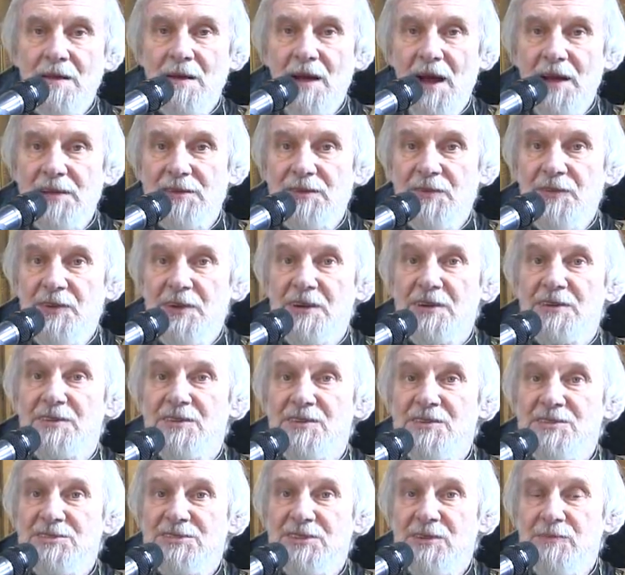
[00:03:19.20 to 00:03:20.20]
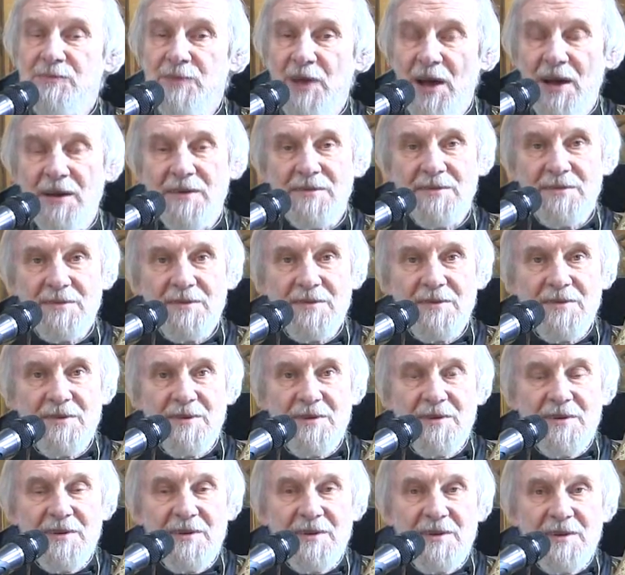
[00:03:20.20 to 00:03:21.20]
отвергни себя,
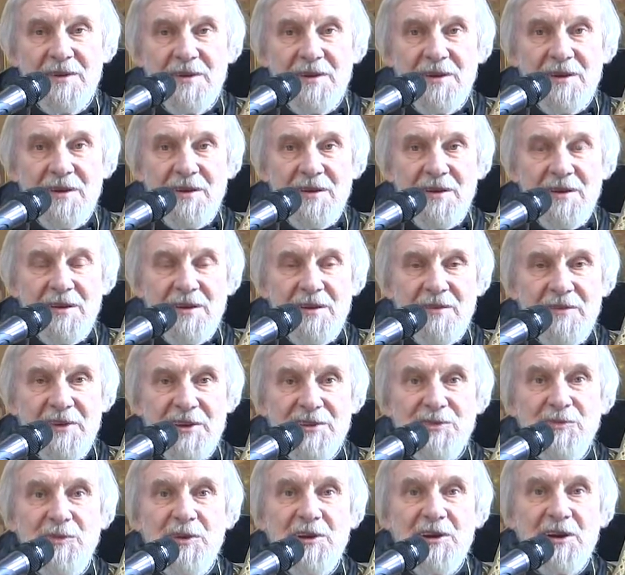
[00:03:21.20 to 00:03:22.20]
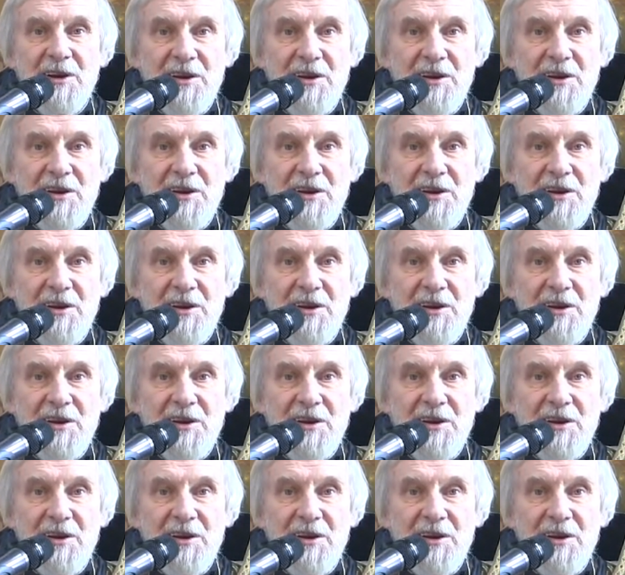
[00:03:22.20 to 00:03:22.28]
возьми